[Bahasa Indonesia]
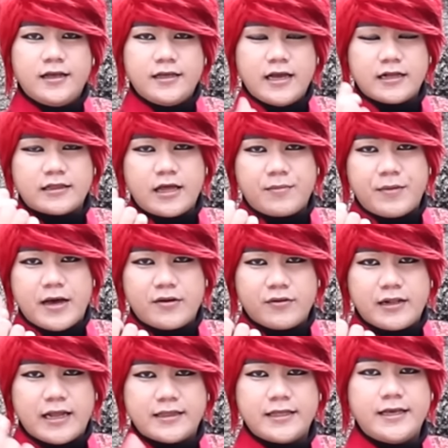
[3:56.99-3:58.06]
yang tanpa
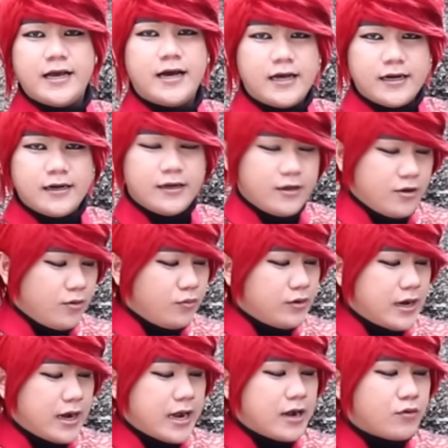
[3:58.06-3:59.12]
harus latihan
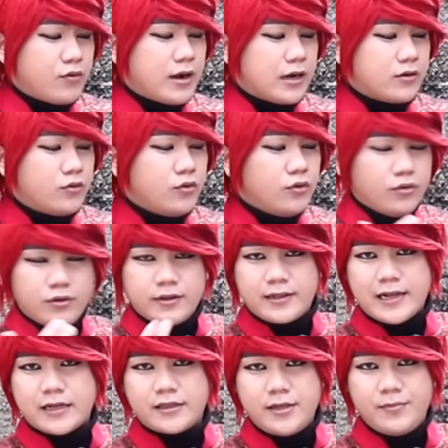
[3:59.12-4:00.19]
udah ngaku-ngaku
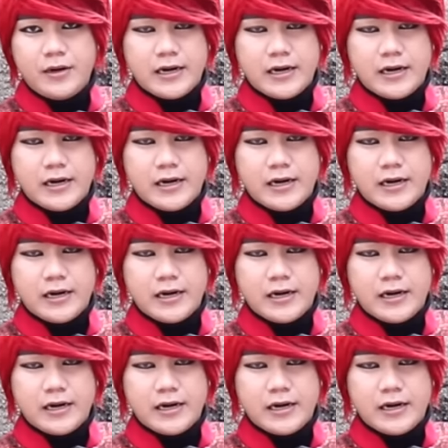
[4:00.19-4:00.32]
sakti